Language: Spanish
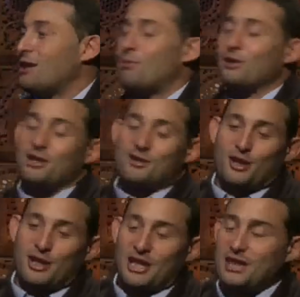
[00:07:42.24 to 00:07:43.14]
De
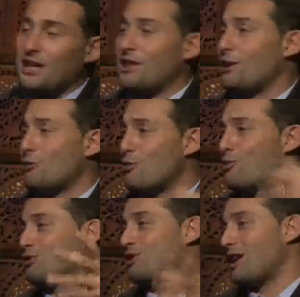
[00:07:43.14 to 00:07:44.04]
proteccionistas,
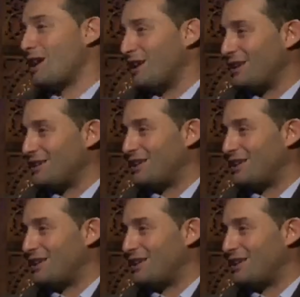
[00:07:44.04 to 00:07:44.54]
denuncias. Claro,